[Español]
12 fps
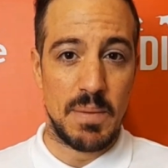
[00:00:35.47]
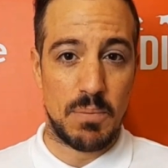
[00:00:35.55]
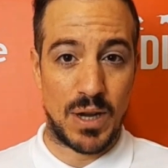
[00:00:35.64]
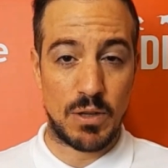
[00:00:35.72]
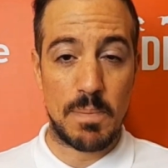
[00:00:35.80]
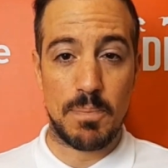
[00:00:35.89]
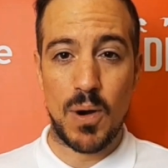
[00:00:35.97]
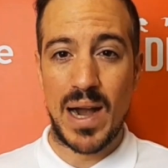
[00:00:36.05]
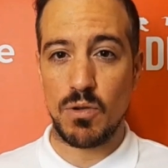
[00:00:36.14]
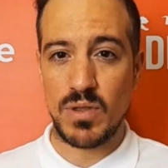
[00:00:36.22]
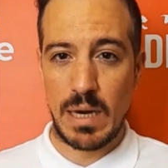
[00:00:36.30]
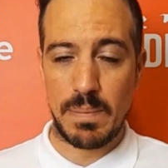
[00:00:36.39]
por lo tanto hay
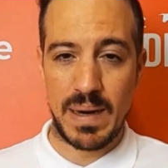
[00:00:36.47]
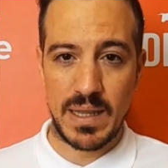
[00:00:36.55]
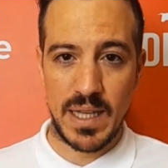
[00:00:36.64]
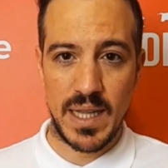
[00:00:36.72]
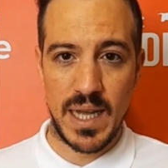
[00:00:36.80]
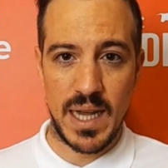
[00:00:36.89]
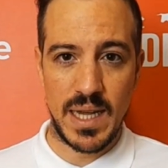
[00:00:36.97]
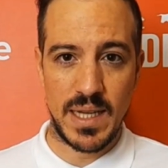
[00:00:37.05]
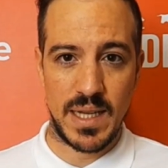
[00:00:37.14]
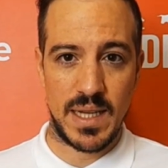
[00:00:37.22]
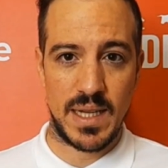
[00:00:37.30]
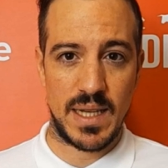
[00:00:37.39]
poca contrapartida
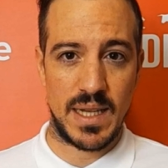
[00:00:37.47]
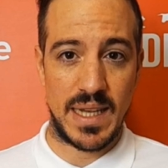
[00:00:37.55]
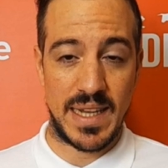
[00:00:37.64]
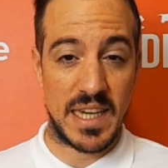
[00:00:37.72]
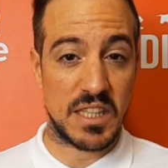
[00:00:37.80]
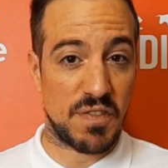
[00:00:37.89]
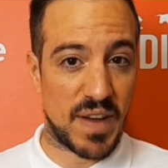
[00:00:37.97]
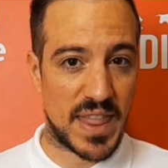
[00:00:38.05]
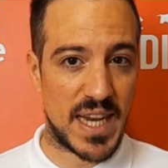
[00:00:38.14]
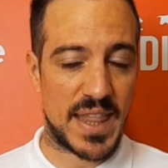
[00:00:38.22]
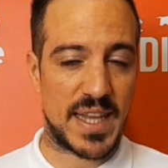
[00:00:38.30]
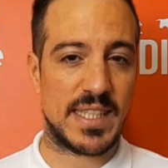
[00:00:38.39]
y, es
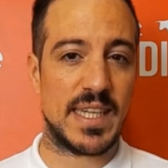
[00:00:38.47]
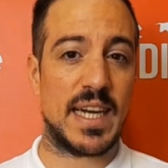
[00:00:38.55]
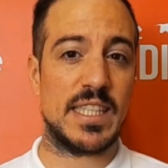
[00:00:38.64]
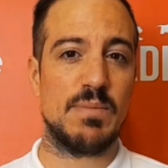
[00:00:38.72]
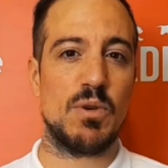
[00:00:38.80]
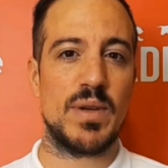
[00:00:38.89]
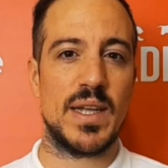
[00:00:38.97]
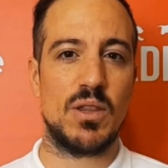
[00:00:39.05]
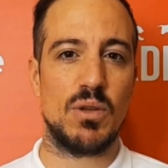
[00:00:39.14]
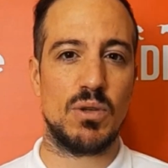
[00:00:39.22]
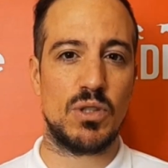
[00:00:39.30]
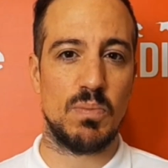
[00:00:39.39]
fácil hacer este clase de
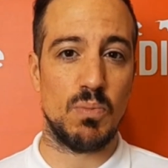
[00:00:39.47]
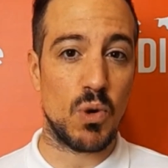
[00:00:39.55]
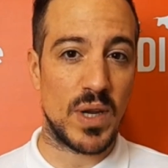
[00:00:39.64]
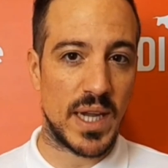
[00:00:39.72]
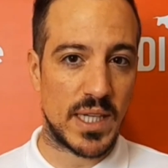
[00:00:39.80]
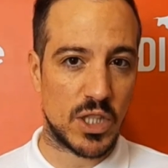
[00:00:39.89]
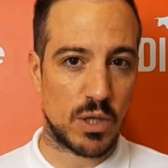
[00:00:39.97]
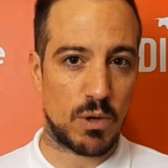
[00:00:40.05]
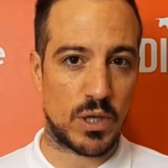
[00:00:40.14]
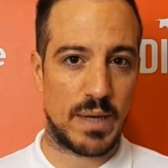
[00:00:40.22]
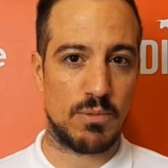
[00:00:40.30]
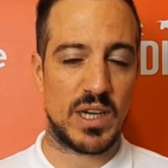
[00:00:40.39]
movimientos bullish
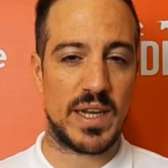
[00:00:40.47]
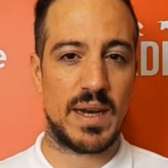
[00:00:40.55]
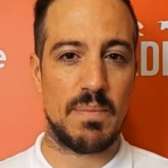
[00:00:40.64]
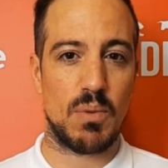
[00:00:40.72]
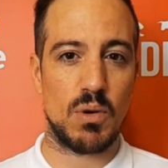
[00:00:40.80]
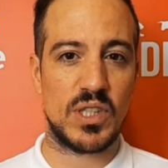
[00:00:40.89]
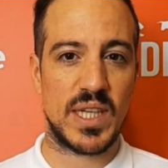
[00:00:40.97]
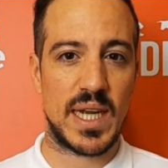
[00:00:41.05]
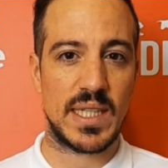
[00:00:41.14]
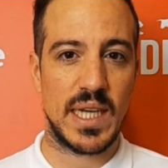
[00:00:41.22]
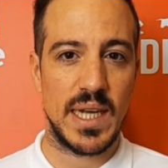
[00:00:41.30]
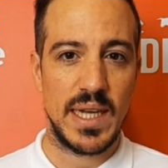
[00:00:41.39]
como los que vimos ayer en
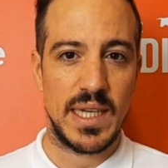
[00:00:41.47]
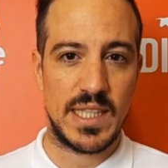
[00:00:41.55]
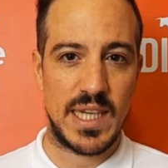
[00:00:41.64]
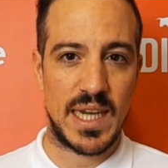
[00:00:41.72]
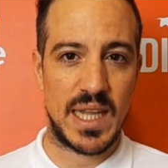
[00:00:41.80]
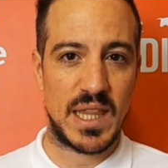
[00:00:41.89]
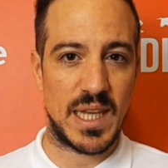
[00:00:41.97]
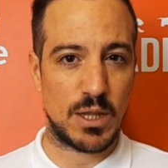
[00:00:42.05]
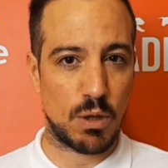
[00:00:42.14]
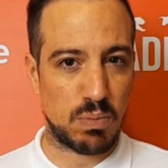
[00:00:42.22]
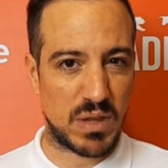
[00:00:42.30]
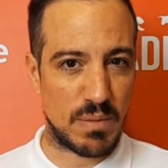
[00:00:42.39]
bolsas, sigue
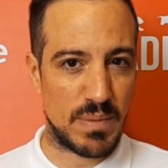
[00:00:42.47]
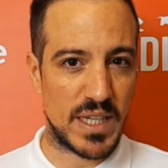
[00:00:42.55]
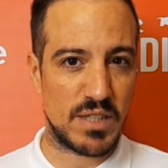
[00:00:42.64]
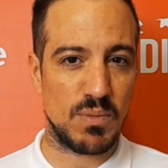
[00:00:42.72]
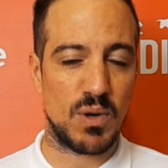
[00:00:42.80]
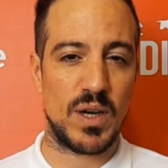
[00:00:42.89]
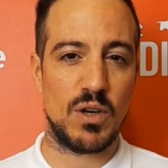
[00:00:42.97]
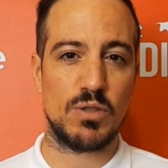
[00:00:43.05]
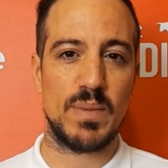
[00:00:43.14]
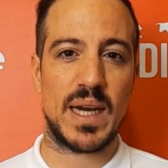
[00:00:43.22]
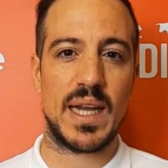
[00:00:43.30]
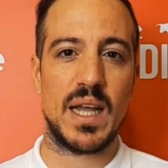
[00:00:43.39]
cierto optimismo en
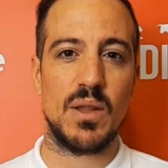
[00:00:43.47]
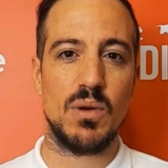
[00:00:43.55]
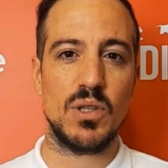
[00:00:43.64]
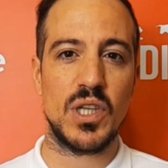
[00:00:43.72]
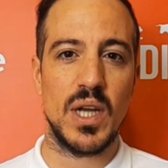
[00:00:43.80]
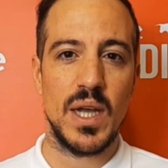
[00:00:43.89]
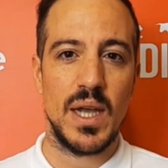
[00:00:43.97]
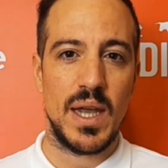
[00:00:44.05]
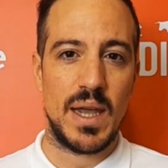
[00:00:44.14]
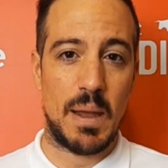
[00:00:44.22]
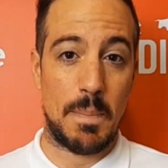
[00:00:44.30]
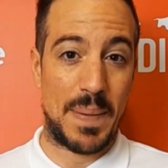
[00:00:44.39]
los mercados
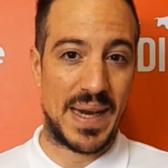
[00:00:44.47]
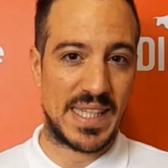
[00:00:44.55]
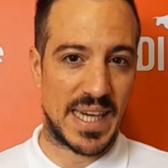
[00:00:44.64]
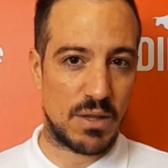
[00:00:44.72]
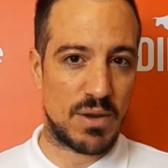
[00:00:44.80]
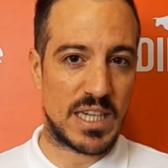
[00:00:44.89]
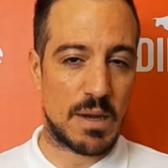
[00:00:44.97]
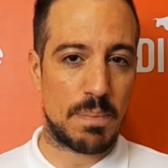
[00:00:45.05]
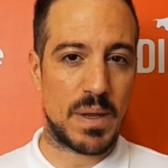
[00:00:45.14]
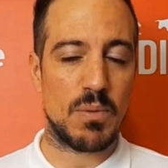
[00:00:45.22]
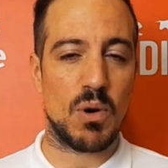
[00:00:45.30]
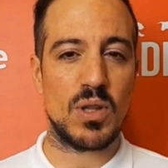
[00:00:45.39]
eh, pensando en ese
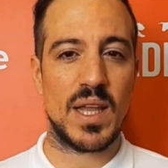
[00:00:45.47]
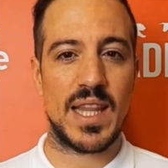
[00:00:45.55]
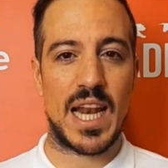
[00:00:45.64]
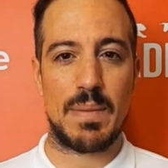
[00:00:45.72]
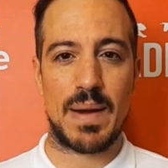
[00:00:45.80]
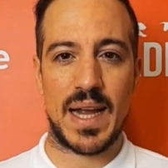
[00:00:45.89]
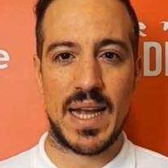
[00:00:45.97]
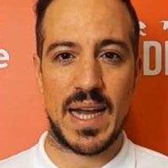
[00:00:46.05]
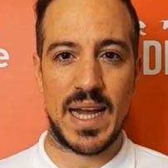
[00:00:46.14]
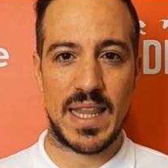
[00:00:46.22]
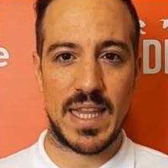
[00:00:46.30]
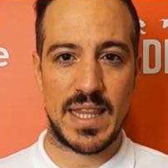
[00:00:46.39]
pivot de la
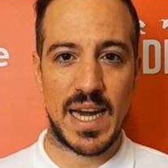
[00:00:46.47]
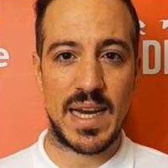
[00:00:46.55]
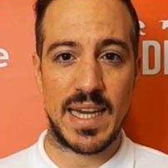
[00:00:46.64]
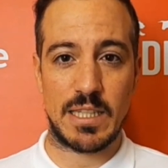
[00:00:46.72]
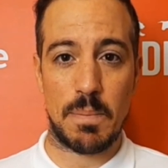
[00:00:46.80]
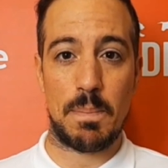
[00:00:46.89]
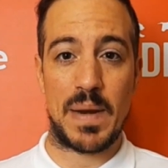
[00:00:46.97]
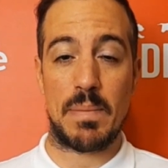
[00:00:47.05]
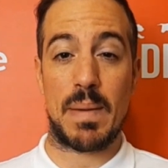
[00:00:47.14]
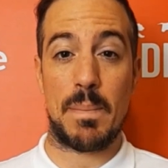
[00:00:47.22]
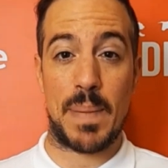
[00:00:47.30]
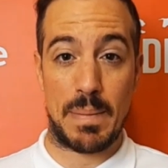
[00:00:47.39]
banca central, ese
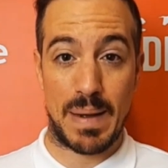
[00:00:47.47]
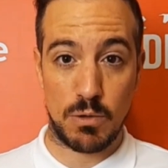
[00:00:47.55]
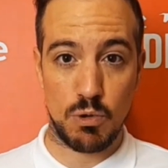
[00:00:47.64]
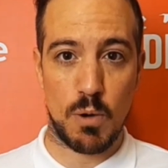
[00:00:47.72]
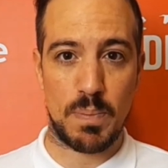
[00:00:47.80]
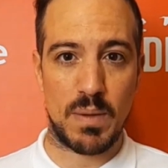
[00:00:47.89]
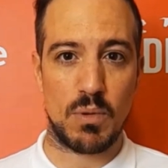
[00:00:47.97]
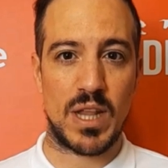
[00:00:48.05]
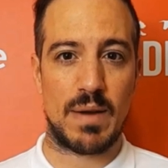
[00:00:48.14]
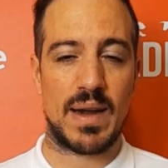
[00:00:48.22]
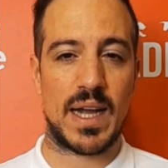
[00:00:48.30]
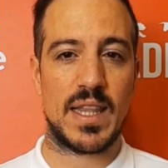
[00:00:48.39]
prematuro pivot
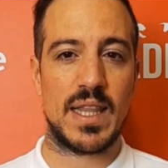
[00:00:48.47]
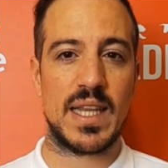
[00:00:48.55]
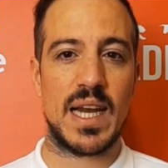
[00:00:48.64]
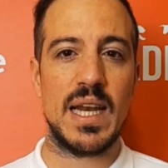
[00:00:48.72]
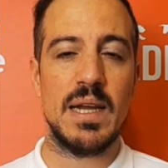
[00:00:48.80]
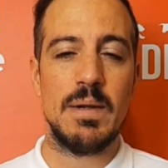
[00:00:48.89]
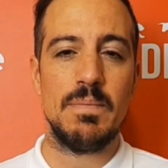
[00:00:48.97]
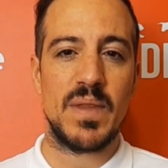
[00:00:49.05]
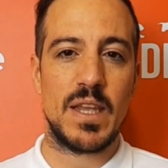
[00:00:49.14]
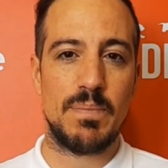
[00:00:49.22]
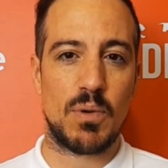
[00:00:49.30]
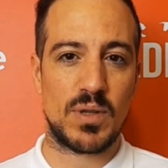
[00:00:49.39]
de la banca central
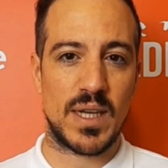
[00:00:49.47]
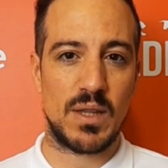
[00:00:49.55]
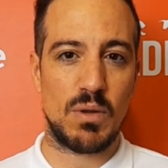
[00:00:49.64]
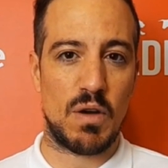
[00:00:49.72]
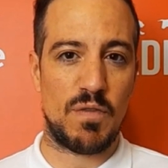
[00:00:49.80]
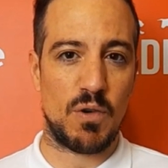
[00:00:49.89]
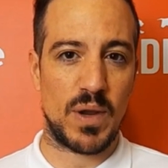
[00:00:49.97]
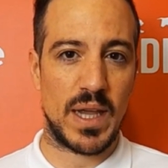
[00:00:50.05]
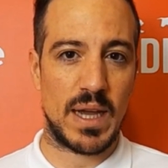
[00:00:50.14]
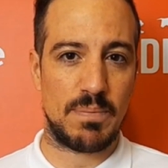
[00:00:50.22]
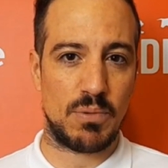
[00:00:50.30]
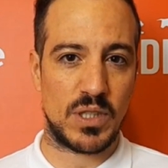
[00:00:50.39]
y por tanto la
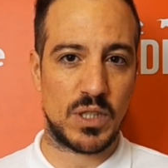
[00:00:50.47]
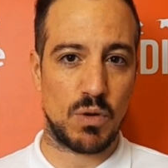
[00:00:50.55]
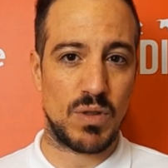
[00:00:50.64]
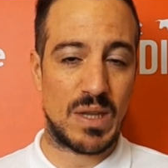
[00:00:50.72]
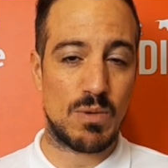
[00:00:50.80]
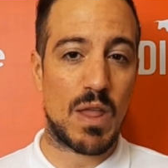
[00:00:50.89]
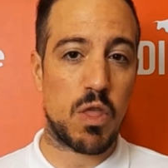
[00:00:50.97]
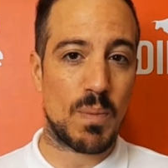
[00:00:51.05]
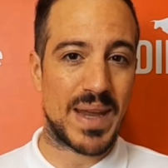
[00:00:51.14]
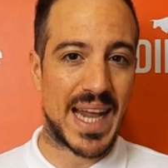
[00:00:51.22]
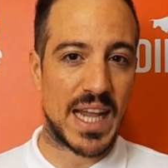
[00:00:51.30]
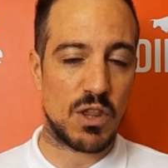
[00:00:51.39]
euforia pues continúa
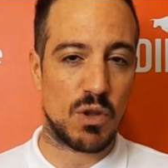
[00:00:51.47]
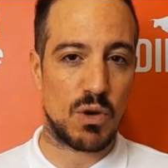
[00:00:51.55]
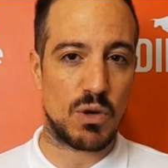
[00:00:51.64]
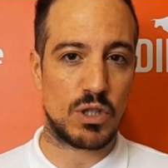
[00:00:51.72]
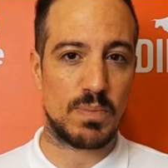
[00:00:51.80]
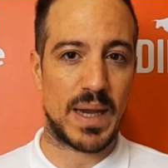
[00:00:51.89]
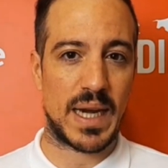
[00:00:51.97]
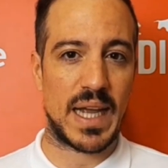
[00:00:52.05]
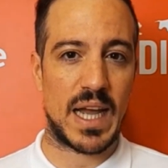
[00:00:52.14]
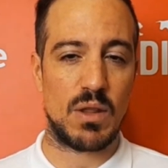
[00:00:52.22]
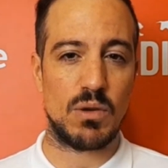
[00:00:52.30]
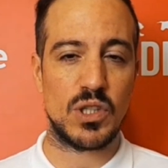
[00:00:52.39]
dominando los
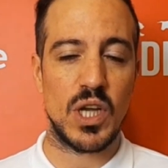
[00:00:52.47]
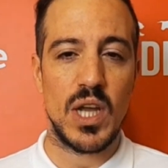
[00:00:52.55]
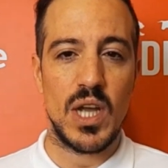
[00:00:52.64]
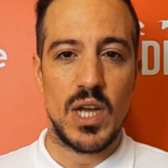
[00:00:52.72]
mercados.